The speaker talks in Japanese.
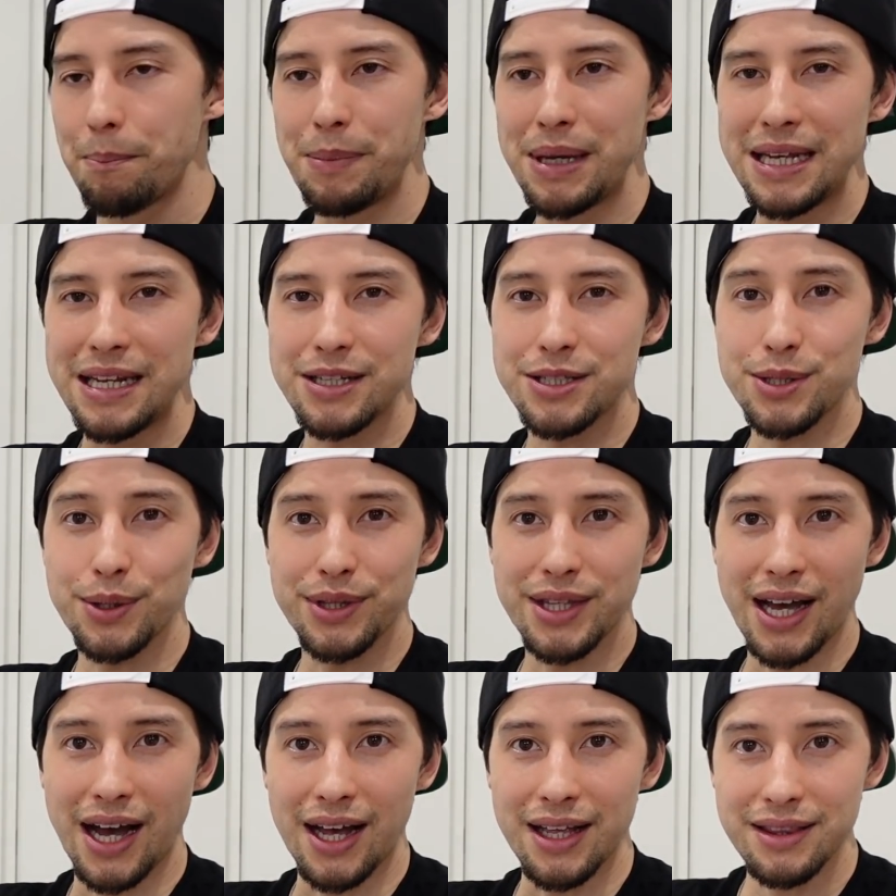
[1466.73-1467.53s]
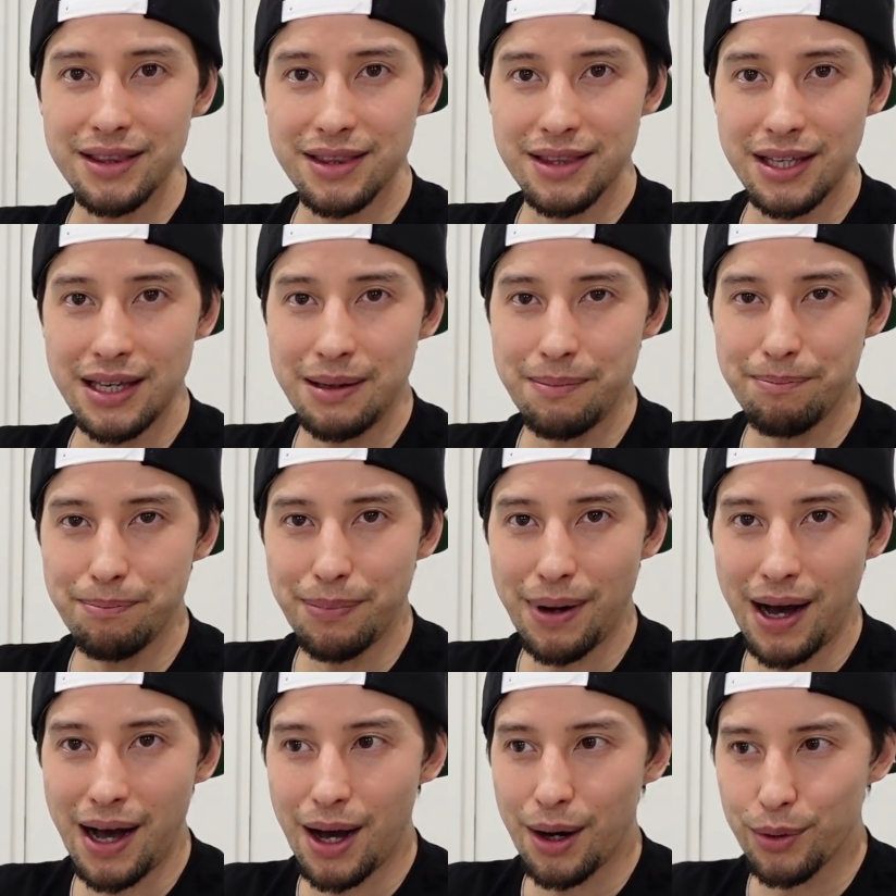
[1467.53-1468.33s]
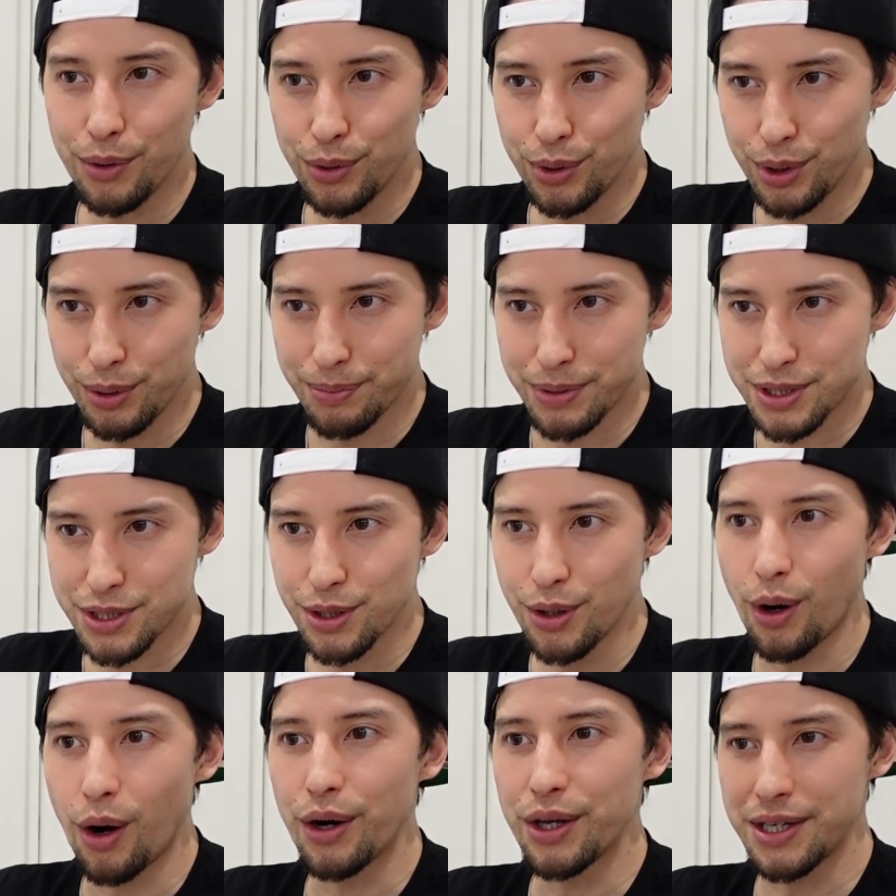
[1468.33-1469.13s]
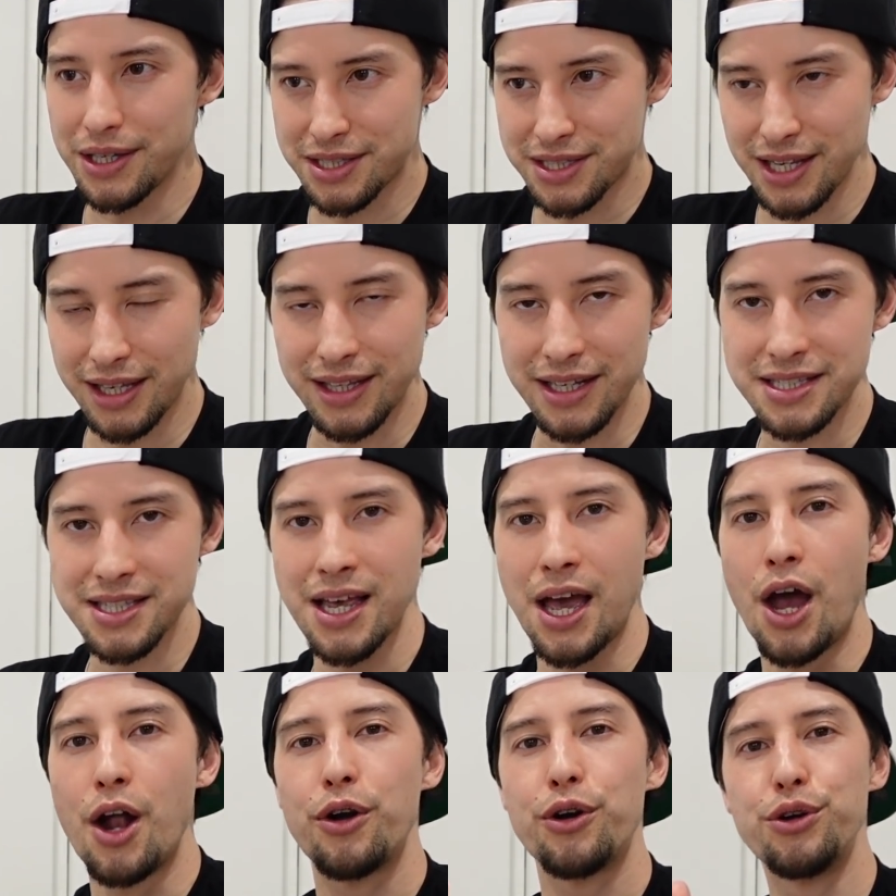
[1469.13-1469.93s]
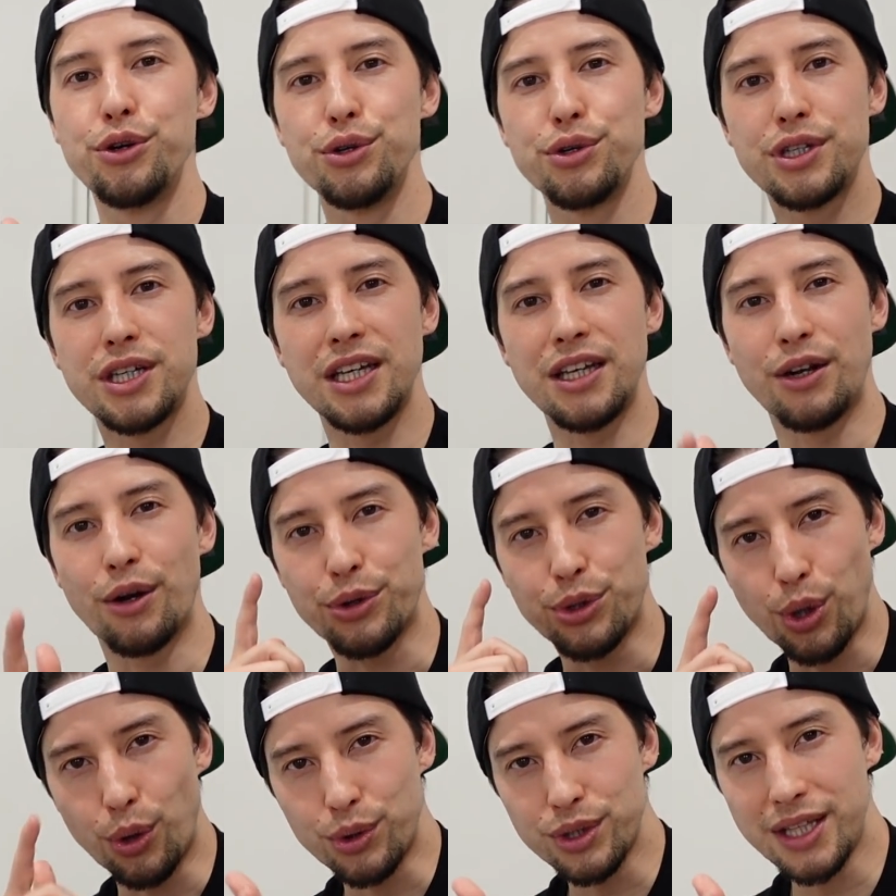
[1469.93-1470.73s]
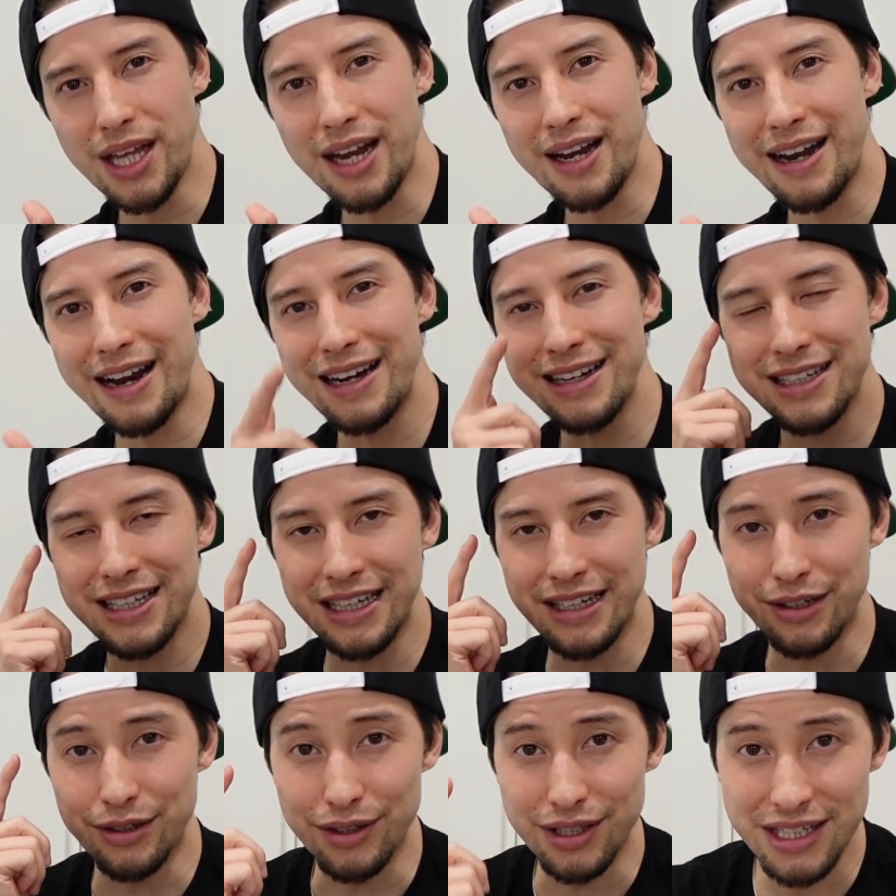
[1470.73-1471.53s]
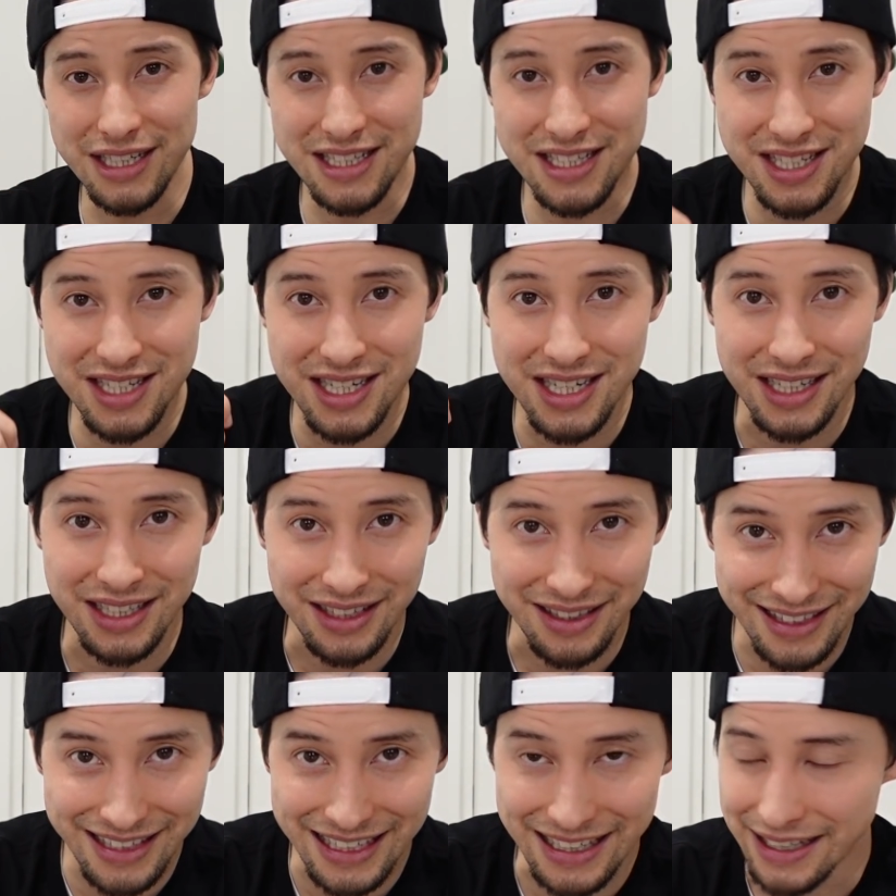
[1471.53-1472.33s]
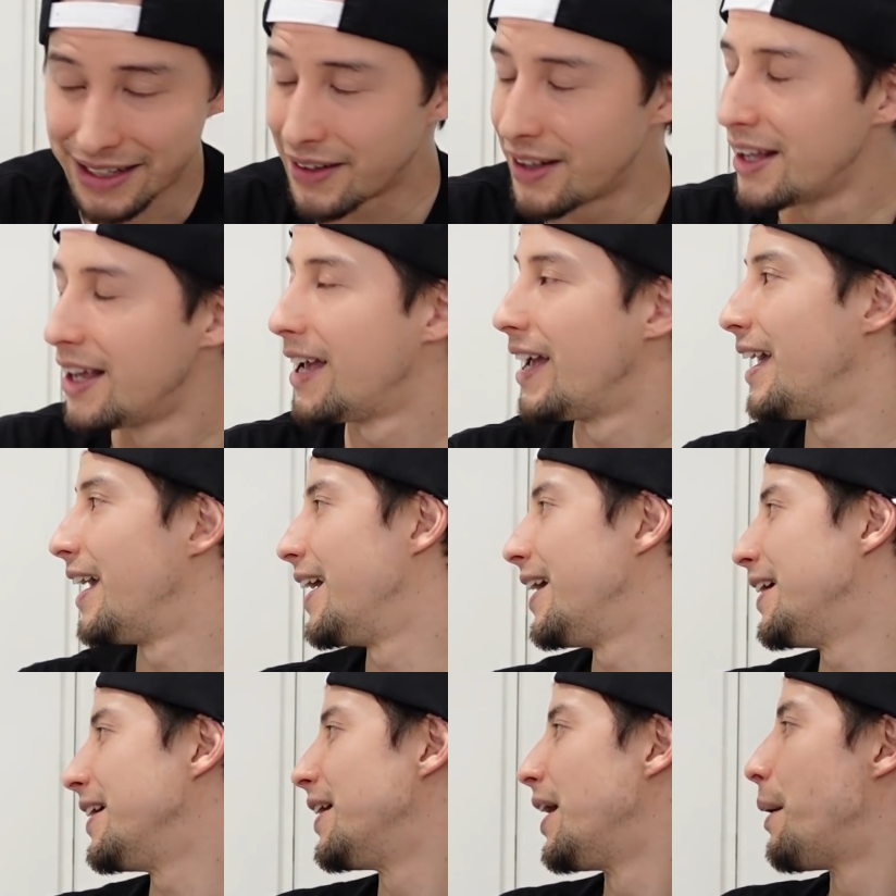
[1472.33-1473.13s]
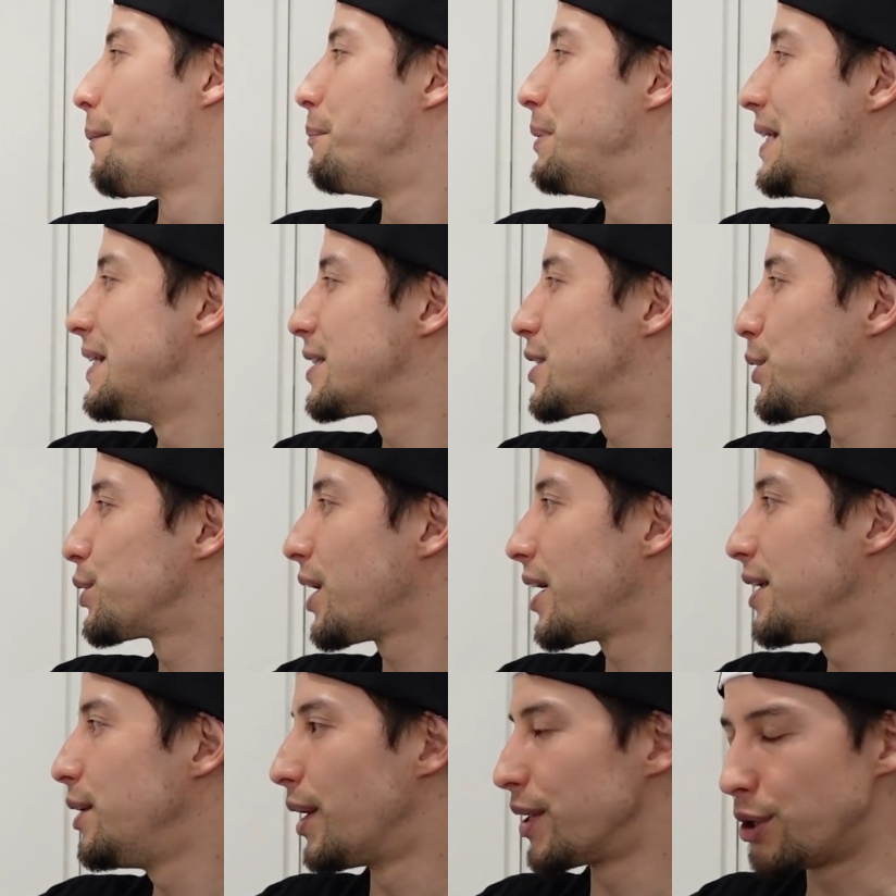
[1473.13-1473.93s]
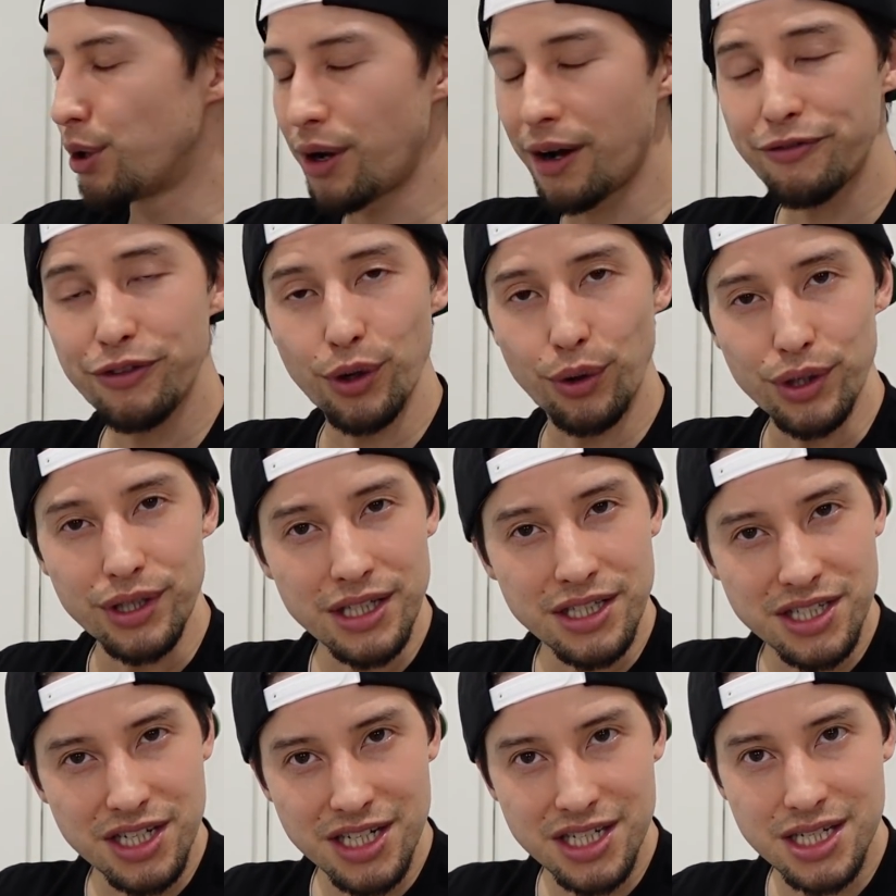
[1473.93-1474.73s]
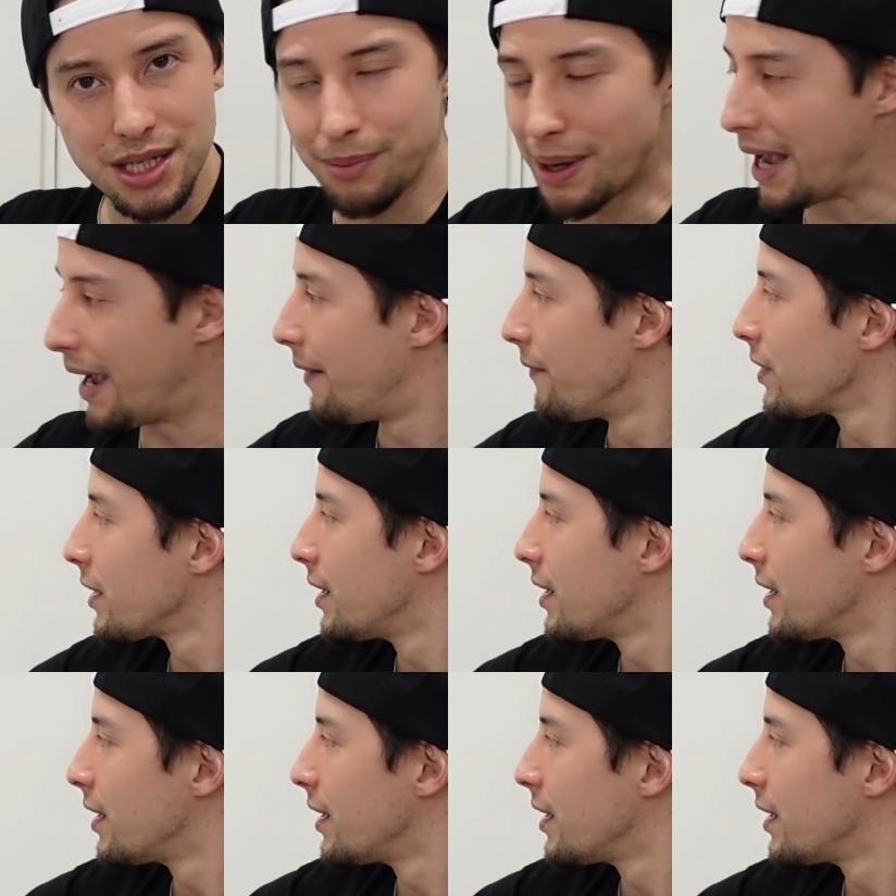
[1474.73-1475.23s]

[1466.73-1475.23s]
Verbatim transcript: ミネソタ・ティンバー・ウルブスの一戦です。ルーキーの得点ランキング1位、2位、えー、ミネソタにはドラフト1位指名、